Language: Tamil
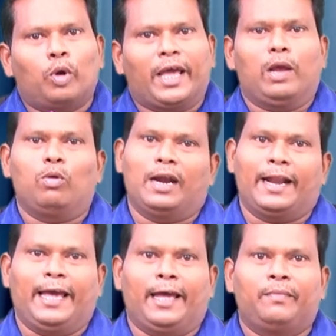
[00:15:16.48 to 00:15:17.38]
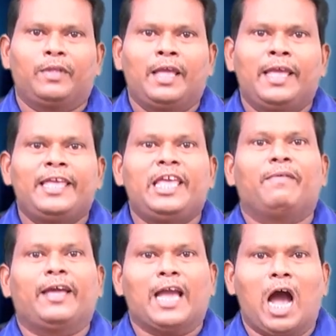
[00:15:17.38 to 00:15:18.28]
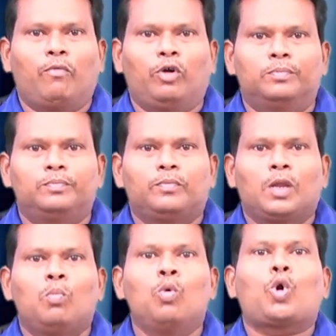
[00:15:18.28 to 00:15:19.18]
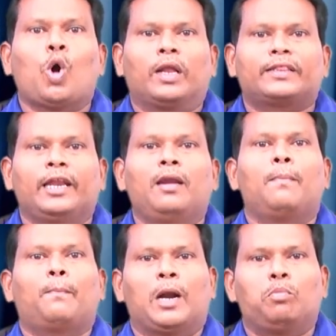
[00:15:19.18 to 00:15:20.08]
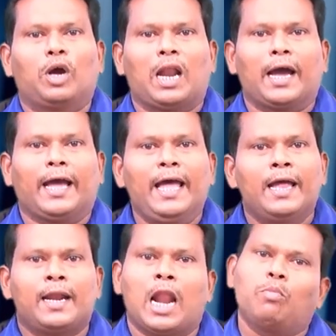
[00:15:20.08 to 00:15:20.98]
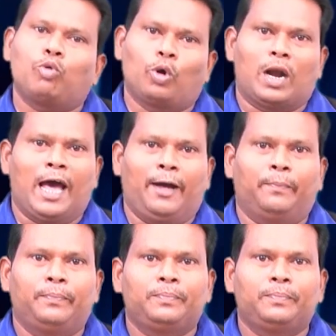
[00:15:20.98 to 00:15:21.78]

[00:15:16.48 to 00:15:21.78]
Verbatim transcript: முனைகள் உள்ளன இவை யாவும் முக்கோணத்தின் பண்புகளாக நாம் கூறலாம்